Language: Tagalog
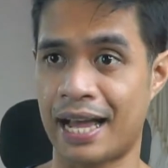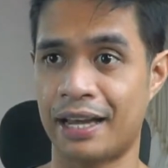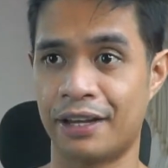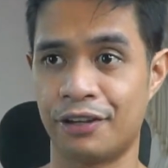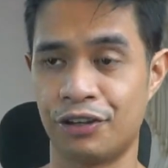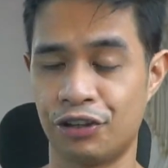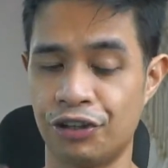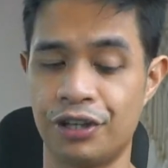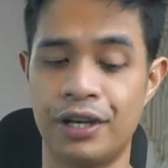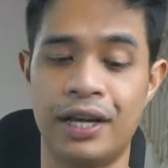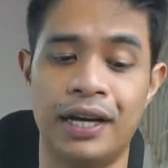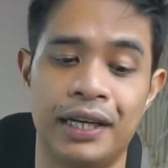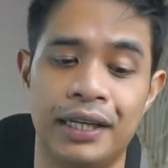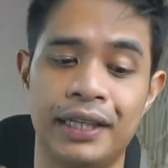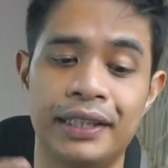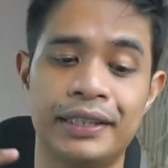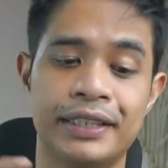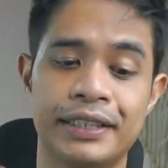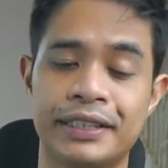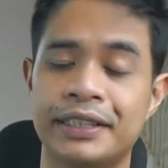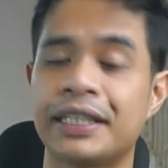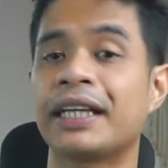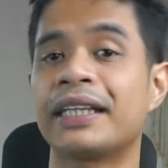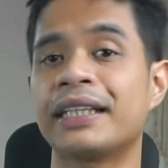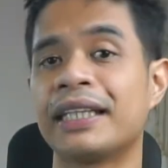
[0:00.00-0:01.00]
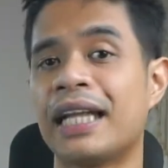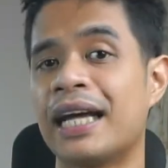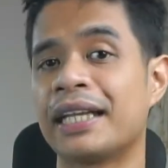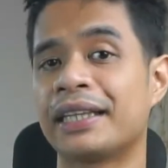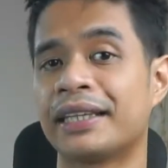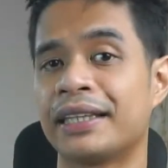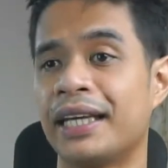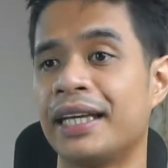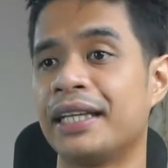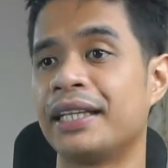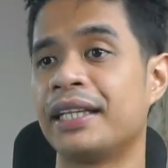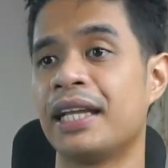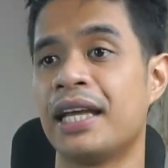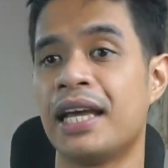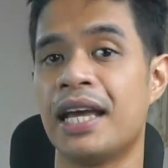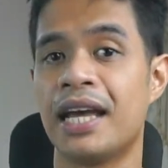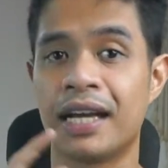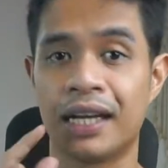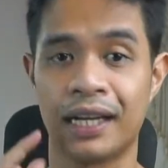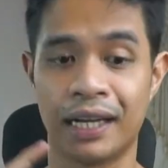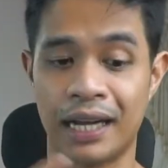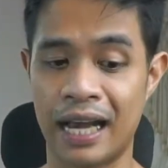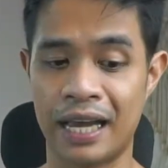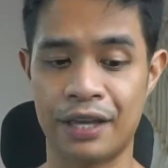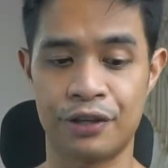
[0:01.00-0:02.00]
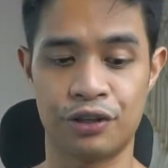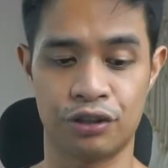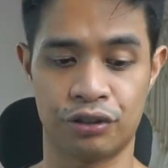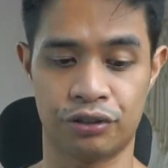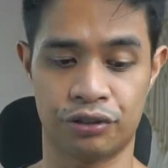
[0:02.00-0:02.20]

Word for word: Yun lang i-check natin ngayon.